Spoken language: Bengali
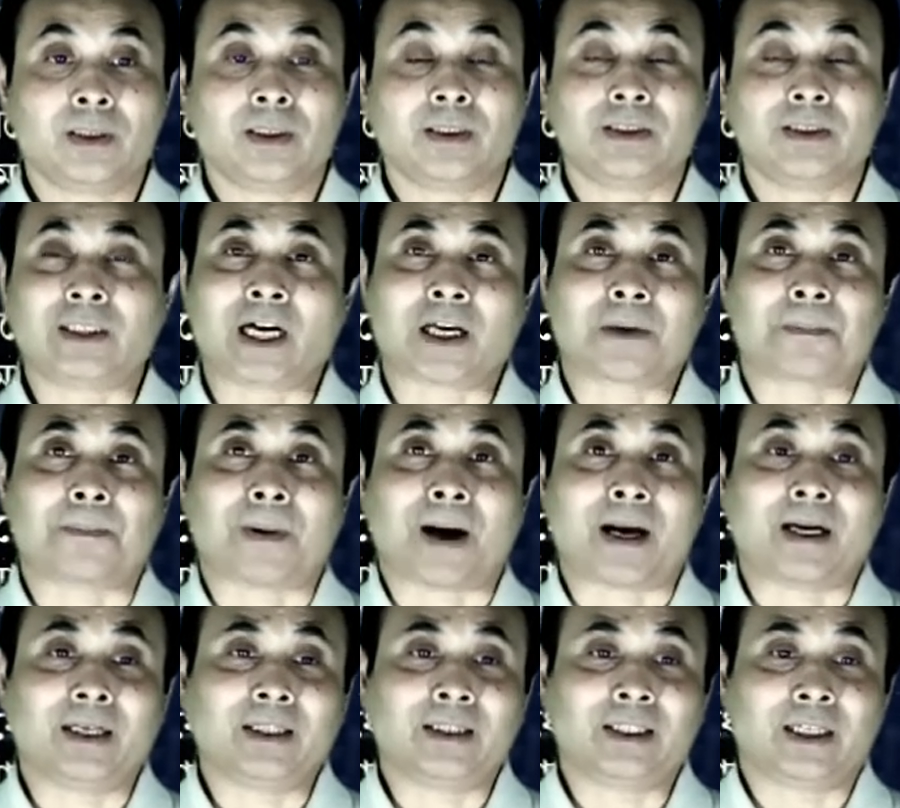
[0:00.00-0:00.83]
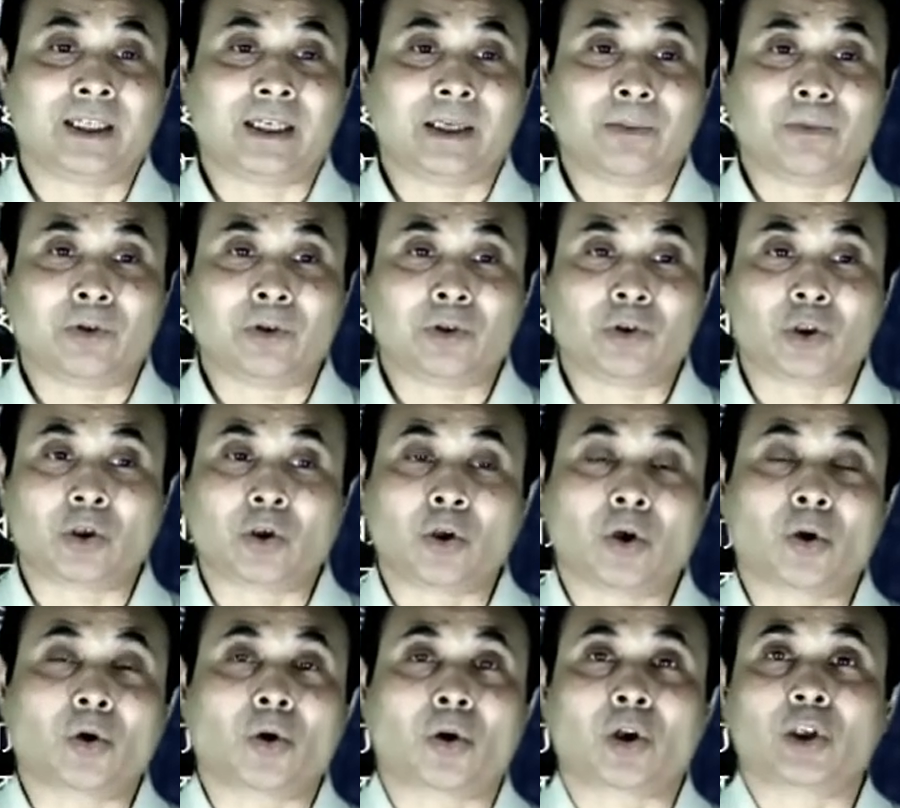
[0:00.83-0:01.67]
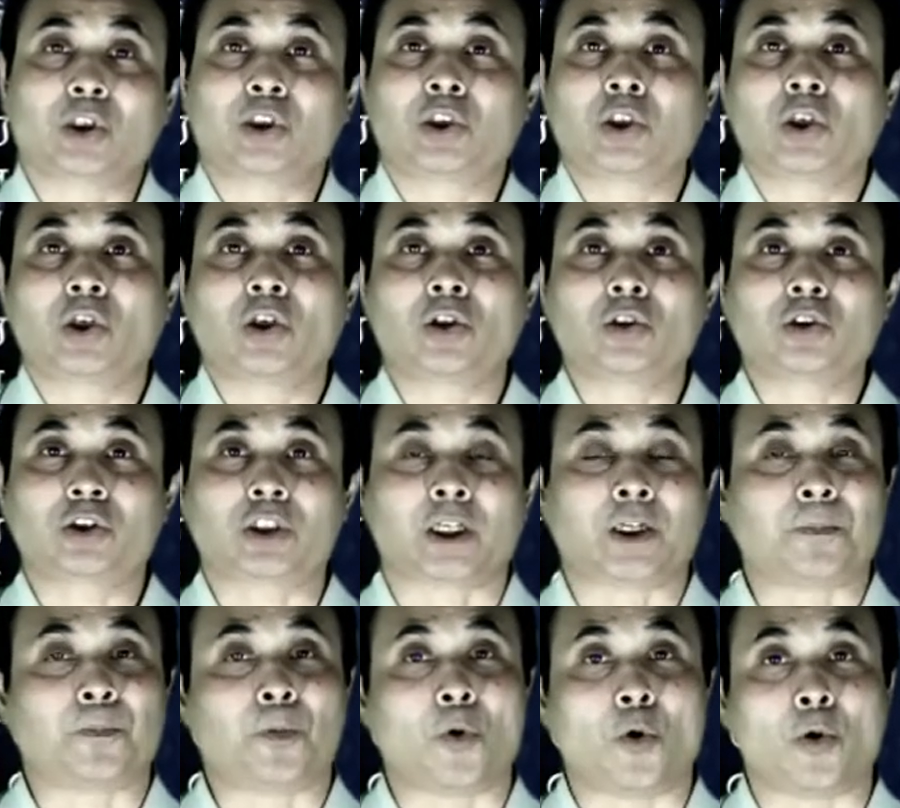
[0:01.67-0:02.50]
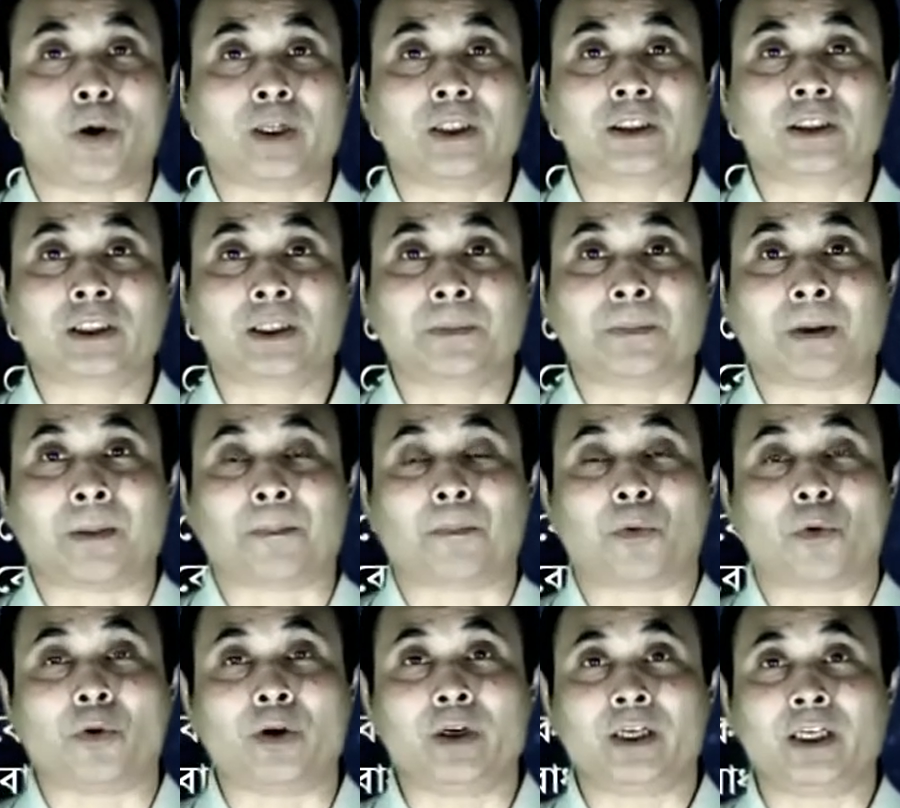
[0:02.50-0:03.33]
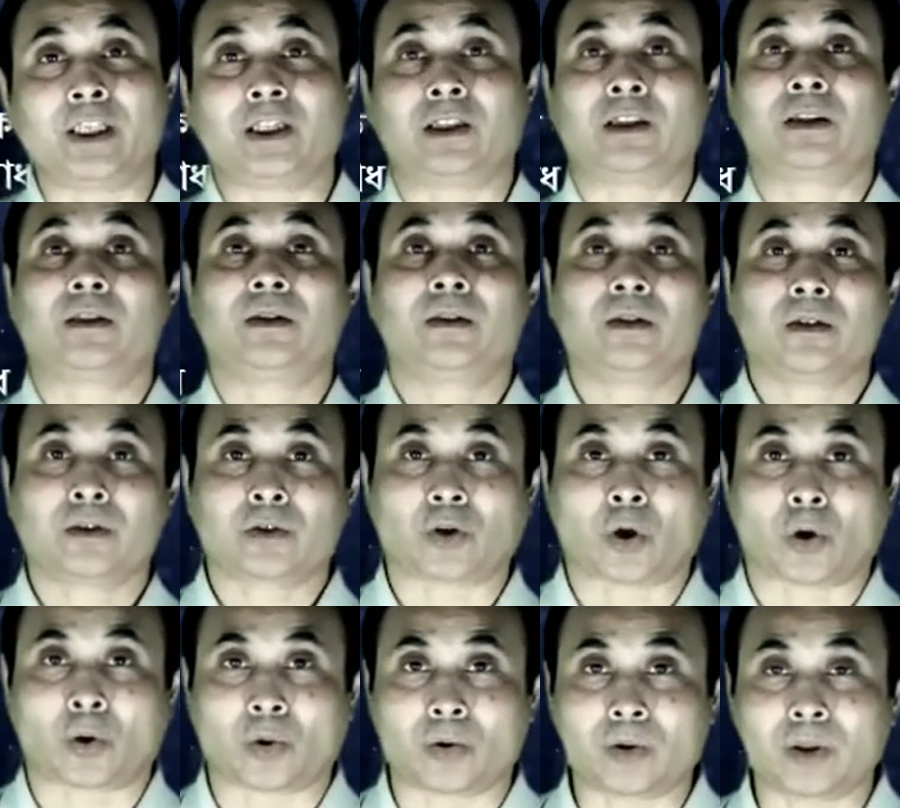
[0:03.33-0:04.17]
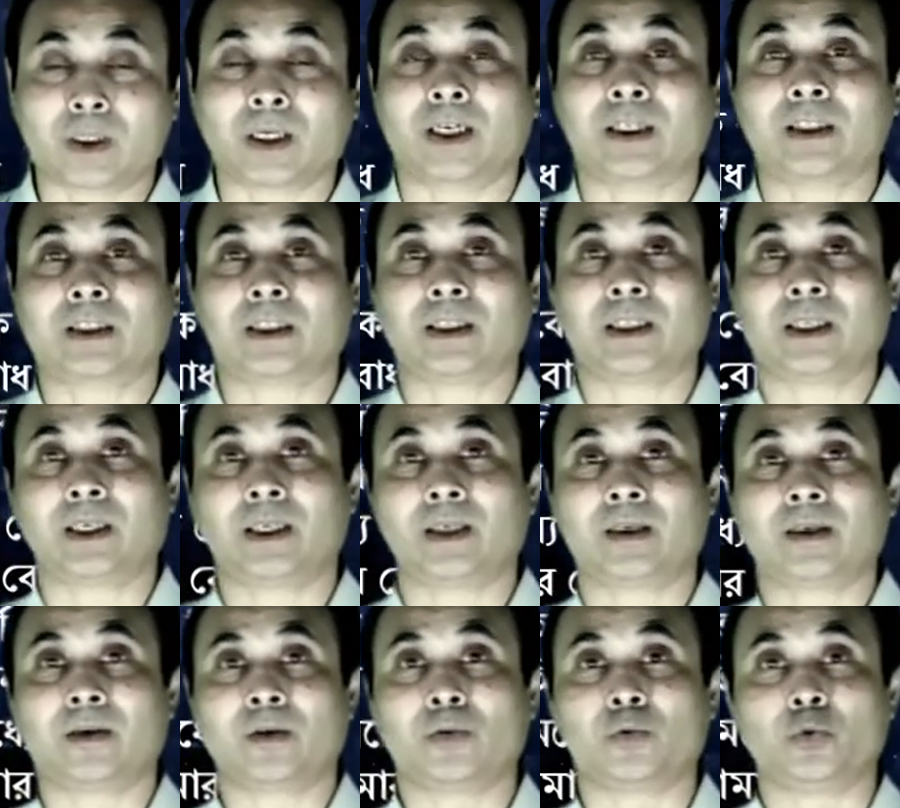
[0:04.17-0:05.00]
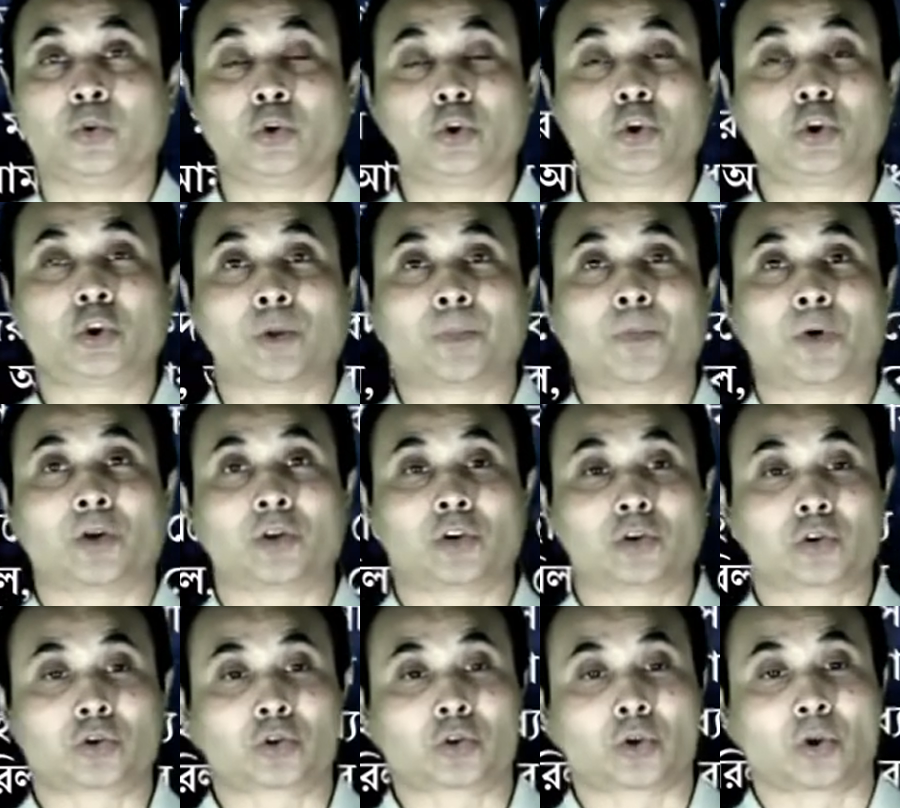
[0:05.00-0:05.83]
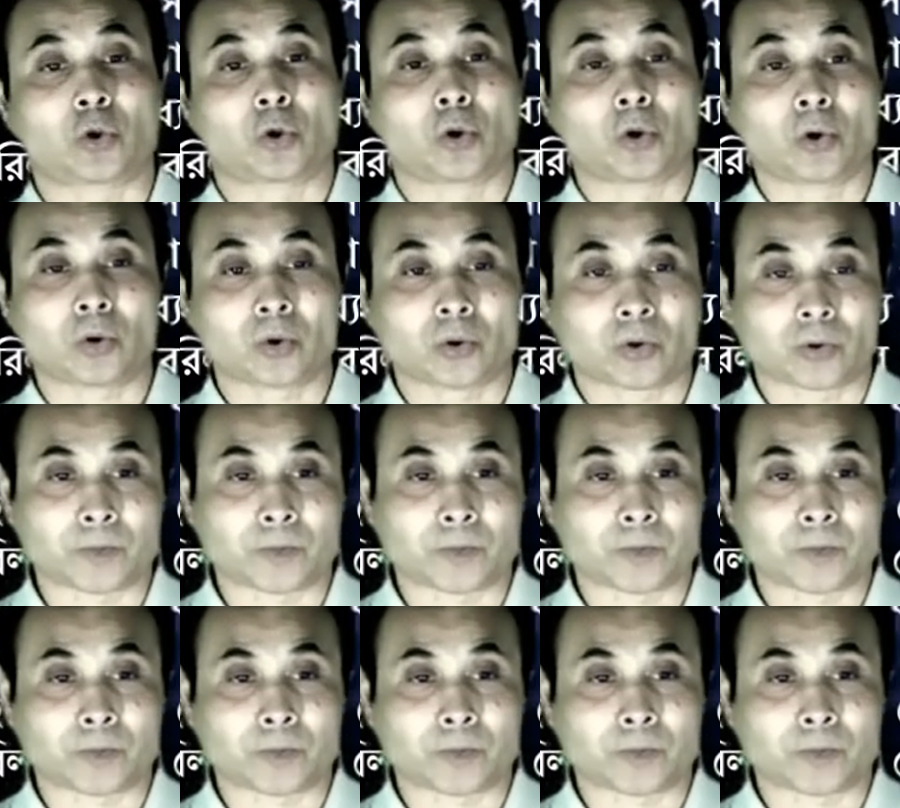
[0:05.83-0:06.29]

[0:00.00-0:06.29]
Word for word: যার বাড়িতে নেমন্তন্ন করেছিল সেই ফরিসি বা পণ্ডিত তখনকার দিনের উচ্চ পদস্থ লোক